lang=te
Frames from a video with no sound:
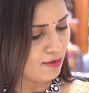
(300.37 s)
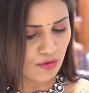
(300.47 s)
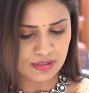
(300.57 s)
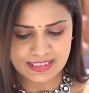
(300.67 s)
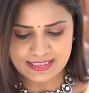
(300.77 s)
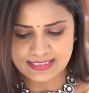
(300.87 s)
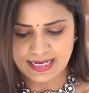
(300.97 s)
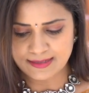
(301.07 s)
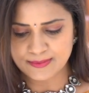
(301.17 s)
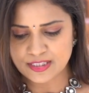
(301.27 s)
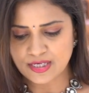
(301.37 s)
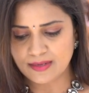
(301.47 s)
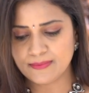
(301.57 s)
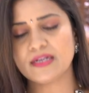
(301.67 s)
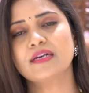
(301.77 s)
గోల్డ్ కలర్ సారీ మీద
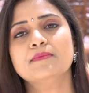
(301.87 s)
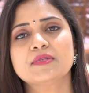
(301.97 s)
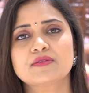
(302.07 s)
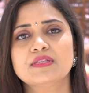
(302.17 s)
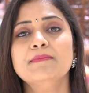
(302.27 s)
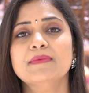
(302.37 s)
చాలా బాగా కనిపిస్తుంది